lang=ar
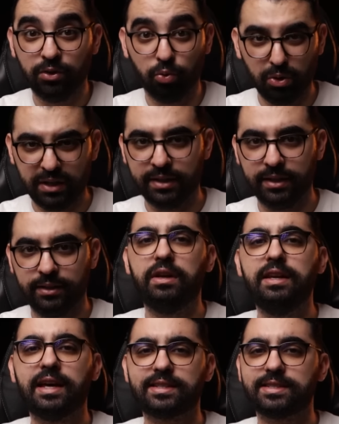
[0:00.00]
ولدي
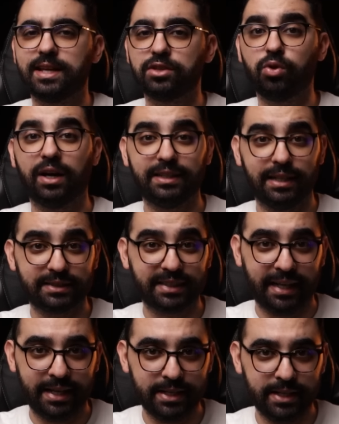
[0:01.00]
واللي خصاتو غادي نعطيها